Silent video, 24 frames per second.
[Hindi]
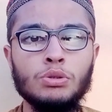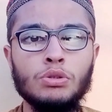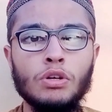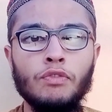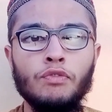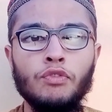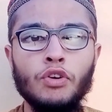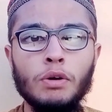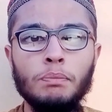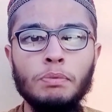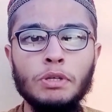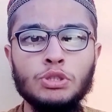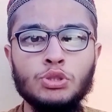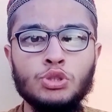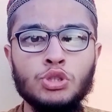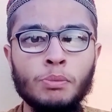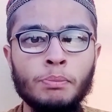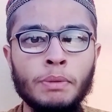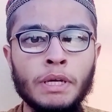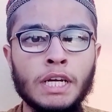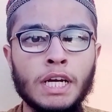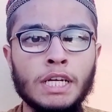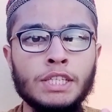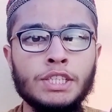तो वो भी
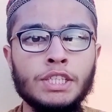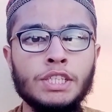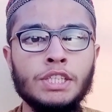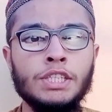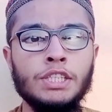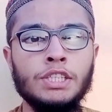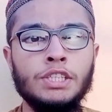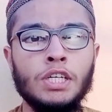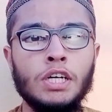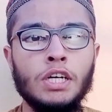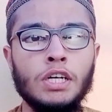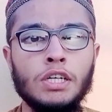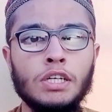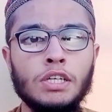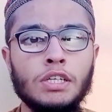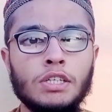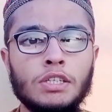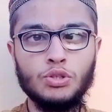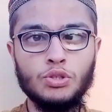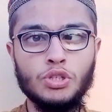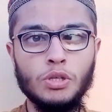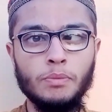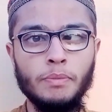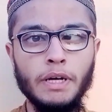जुमे का दिन ही था
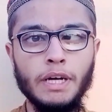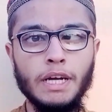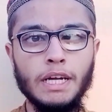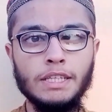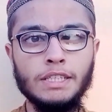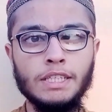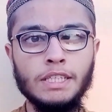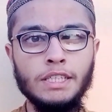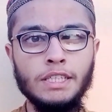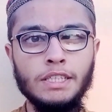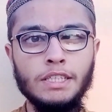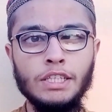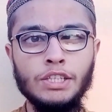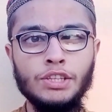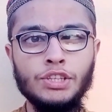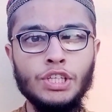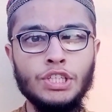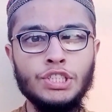और जुमा के दिन की